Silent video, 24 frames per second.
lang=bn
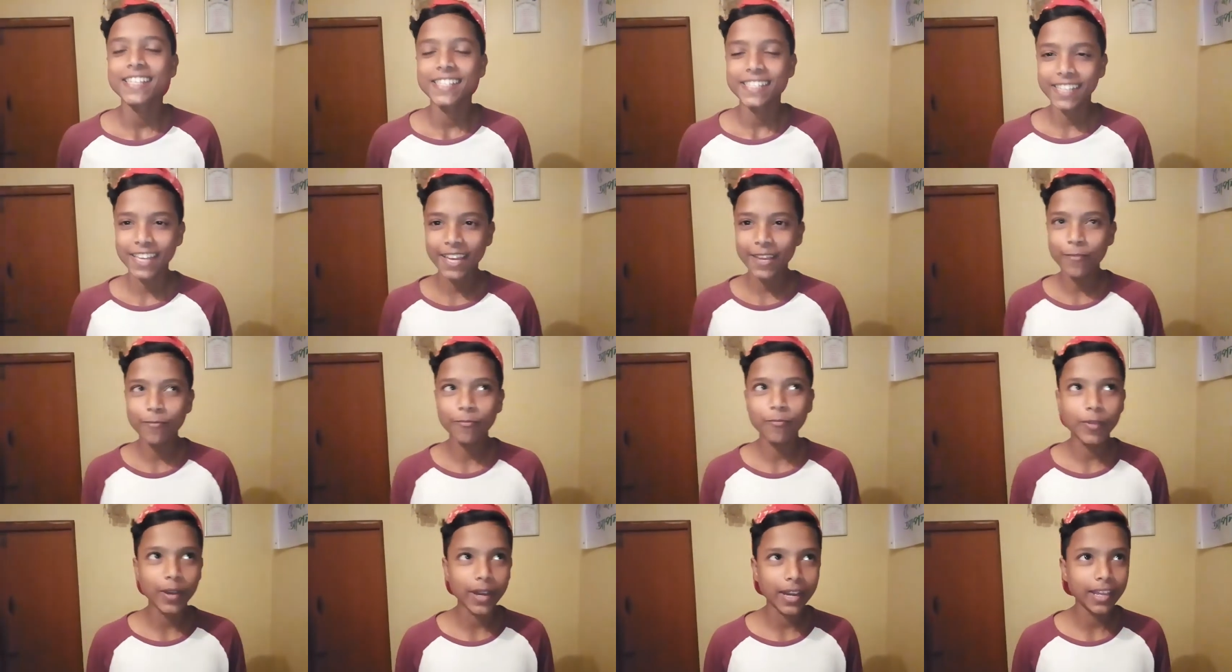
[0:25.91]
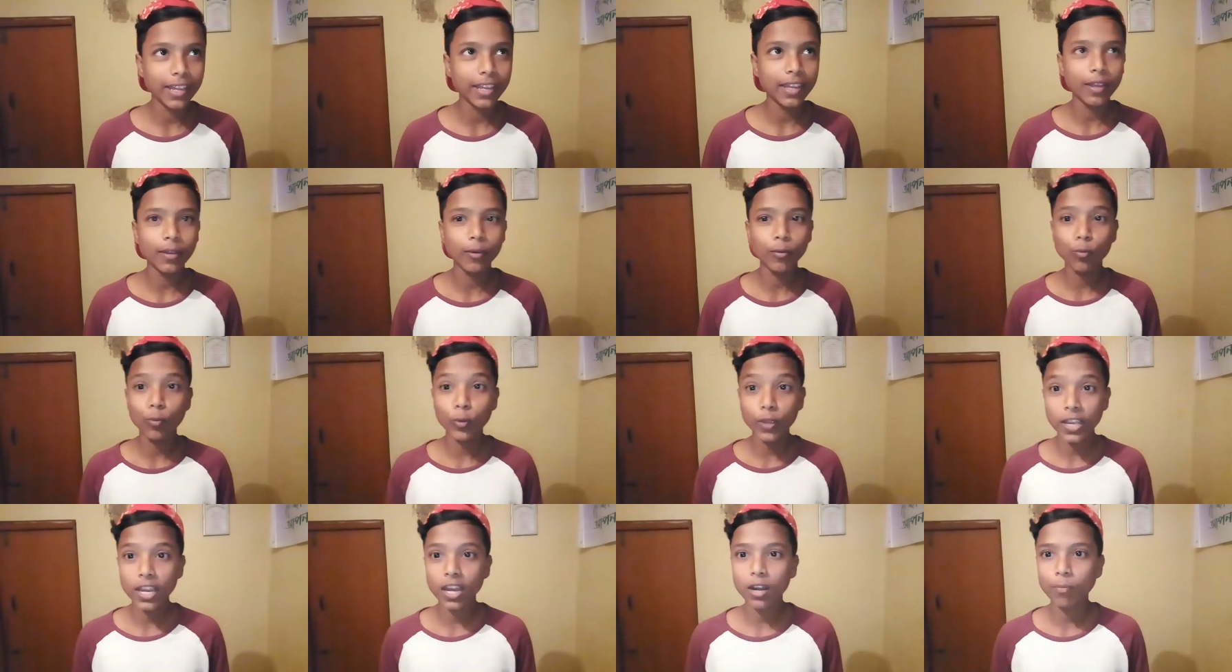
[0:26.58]
সাইম ভাই
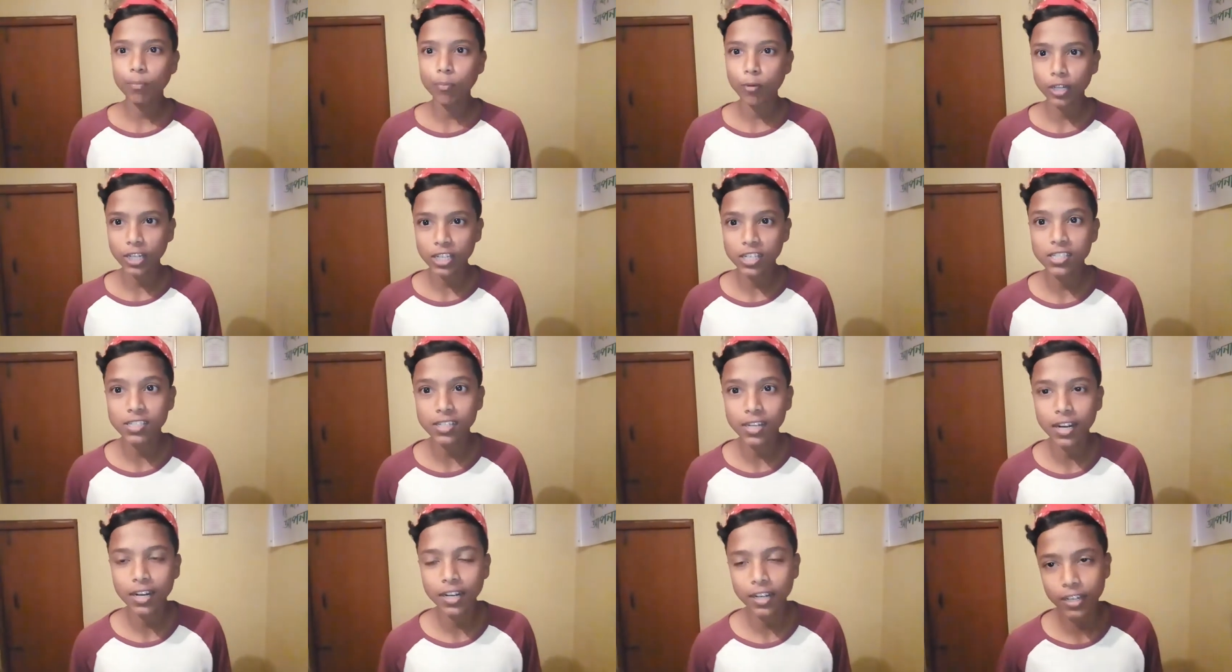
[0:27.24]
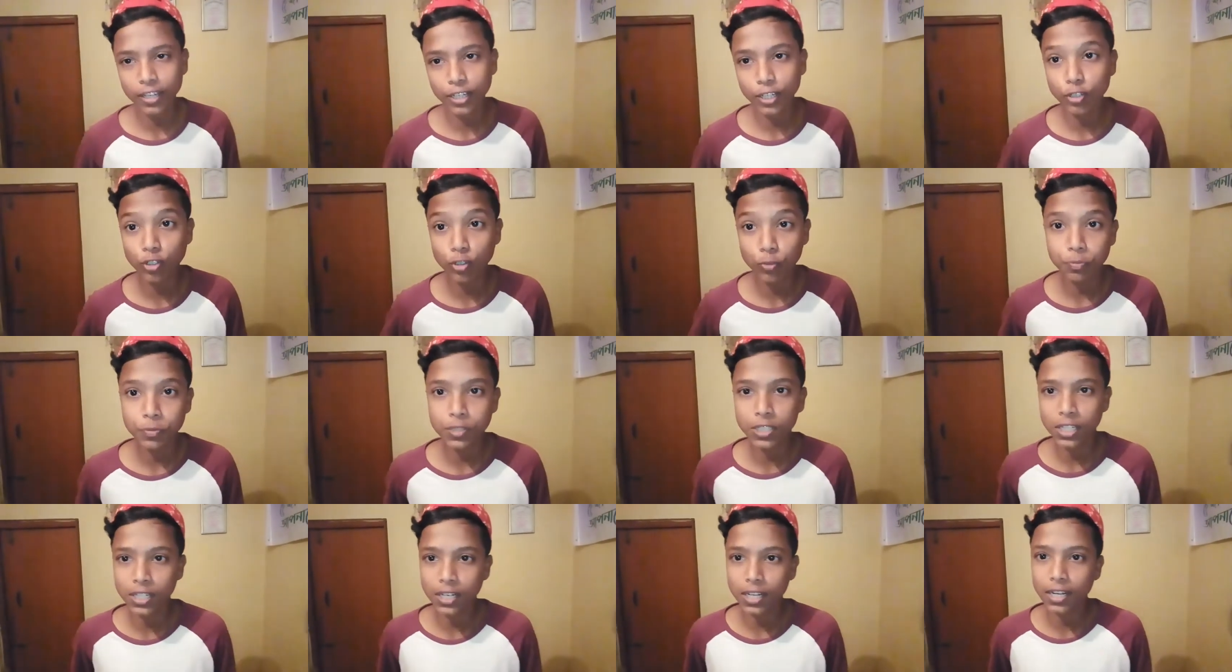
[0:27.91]
উই আর প্রটেস্টার ইউটিউব
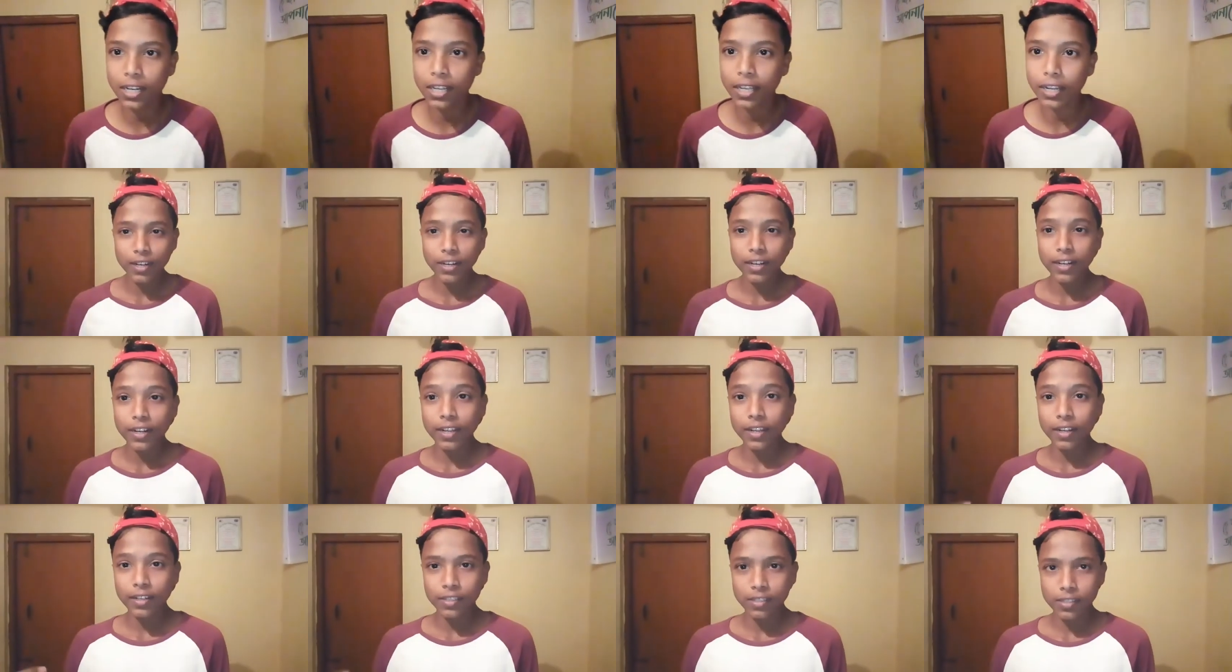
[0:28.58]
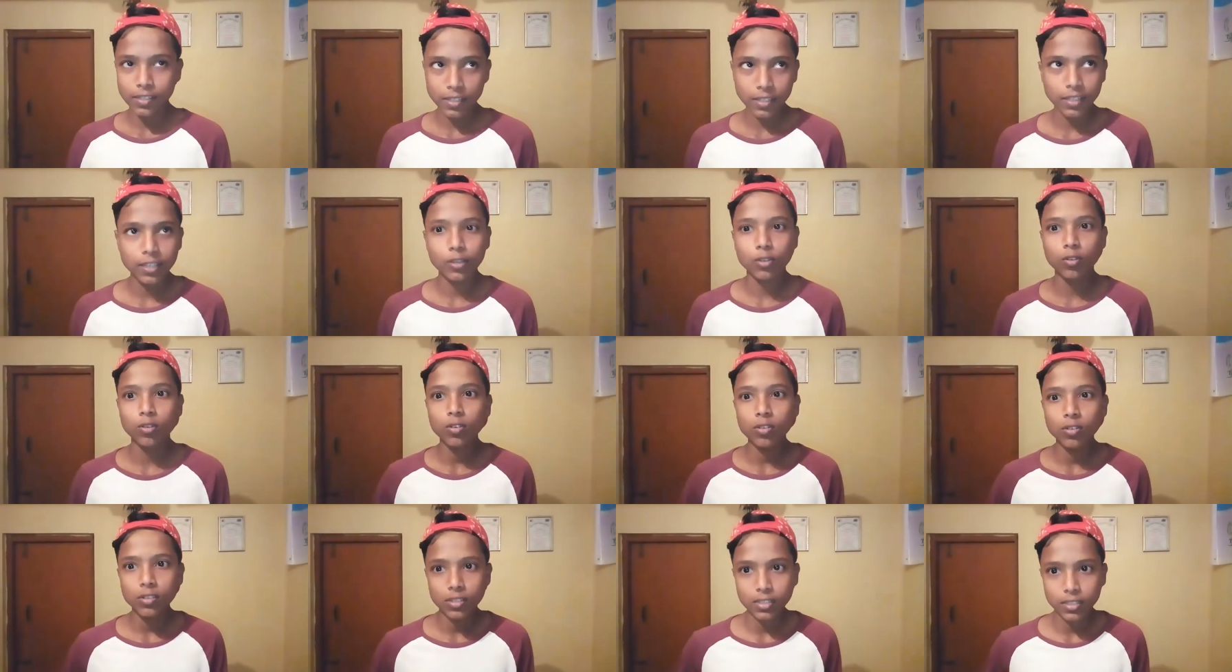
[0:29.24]
চ্যানেলের সিও
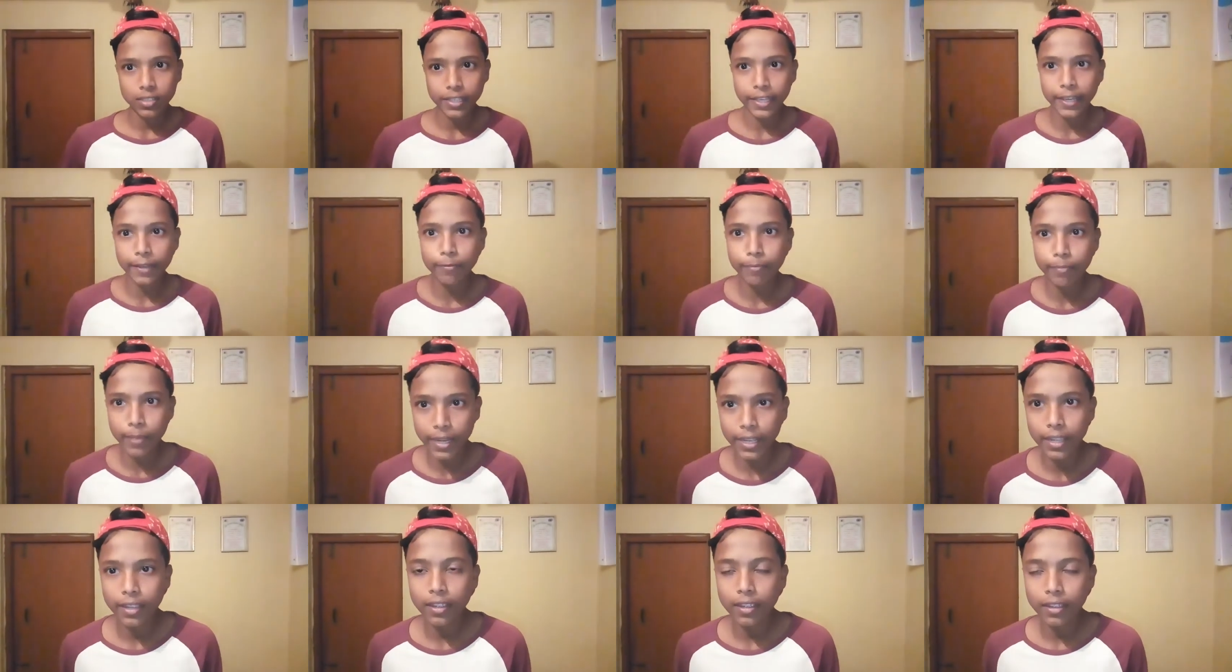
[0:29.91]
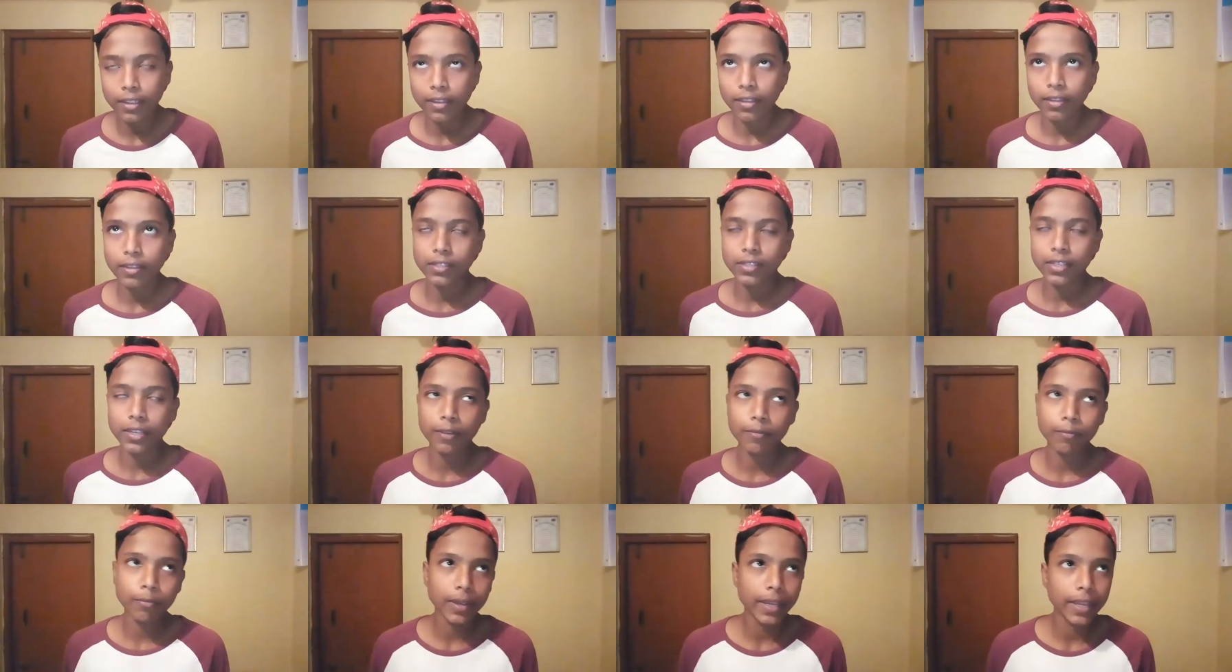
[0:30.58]
সাইম ভাই
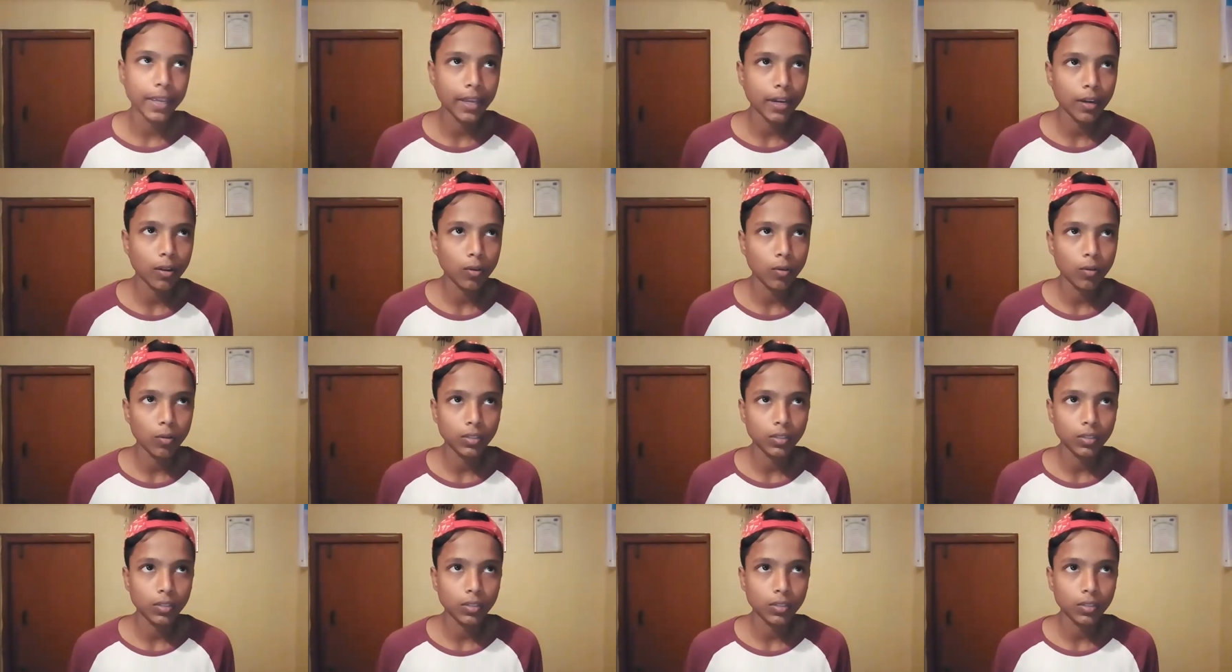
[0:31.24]
সাইম ভাইয়ের